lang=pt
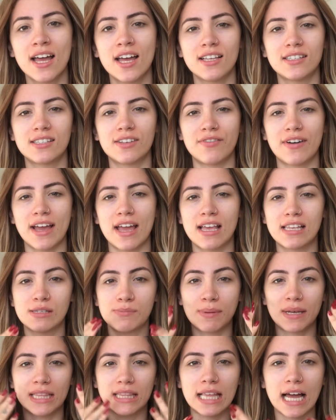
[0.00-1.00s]
você vai
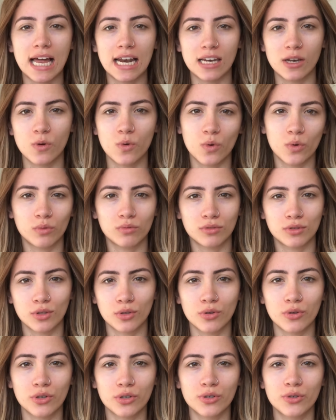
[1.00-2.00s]
respeitar ali o
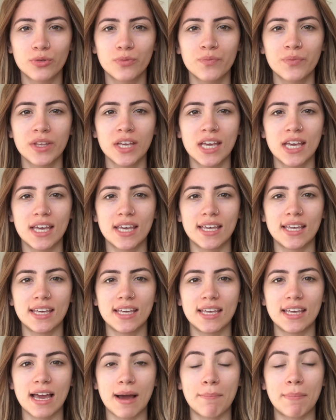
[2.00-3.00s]
contorno e a